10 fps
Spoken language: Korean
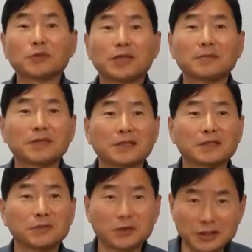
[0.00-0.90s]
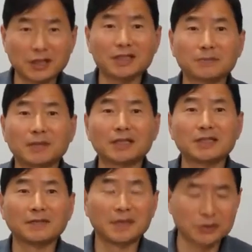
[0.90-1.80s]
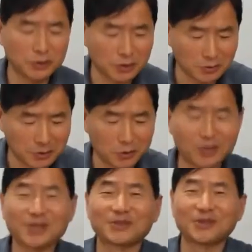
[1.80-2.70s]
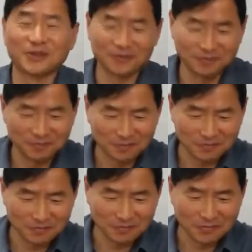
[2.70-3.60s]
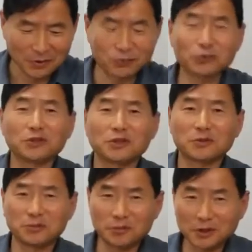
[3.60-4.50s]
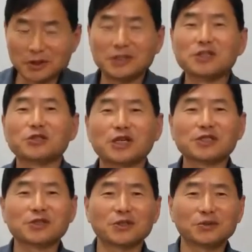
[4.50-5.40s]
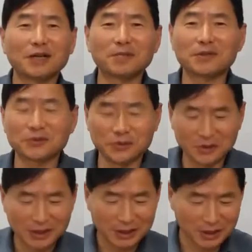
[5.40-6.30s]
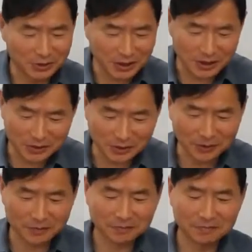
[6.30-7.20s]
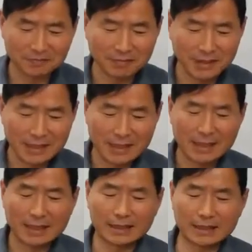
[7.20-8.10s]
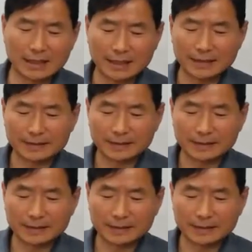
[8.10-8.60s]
잘 만났으면 재산이 많이 남아 있으니까 얼마나 좋겠어요. 그 중요한 거 분명히 인정했어요. 우리 앞에서도 인정했지요. 그러나